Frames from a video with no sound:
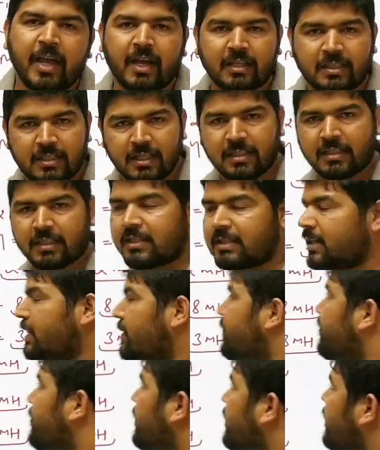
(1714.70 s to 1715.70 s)
भी एक अच्छी
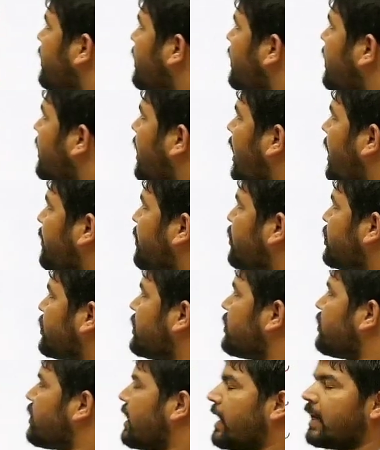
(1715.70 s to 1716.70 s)
चीज़ है आप
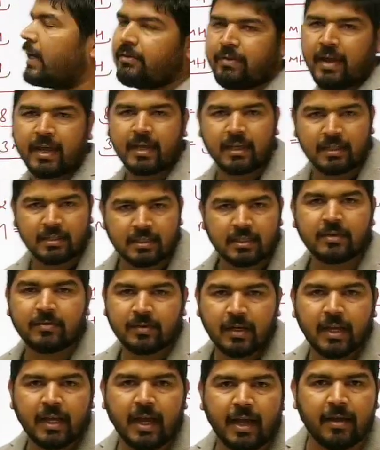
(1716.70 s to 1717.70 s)
क्वेश्चन को रेक्टिफाई
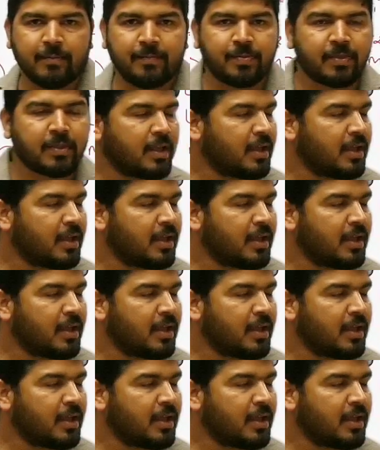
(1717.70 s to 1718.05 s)
कीजिए ठीक है